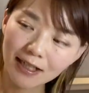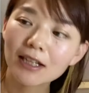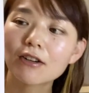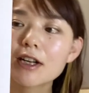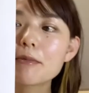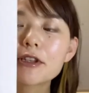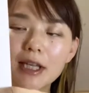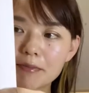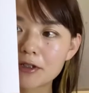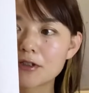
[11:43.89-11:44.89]
これも
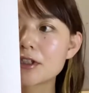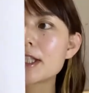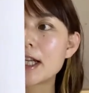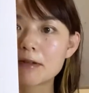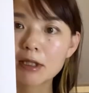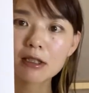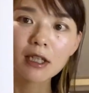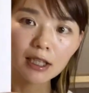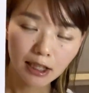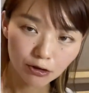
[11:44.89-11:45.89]
添付書類になります。
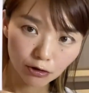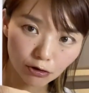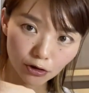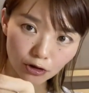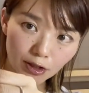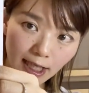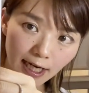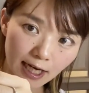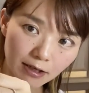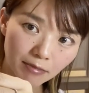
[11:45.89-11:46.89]
一つ注意点
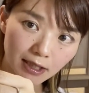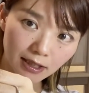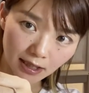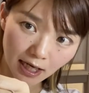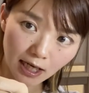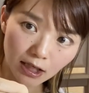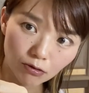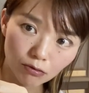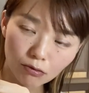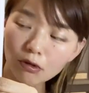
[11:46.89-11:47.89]
がありまして、こ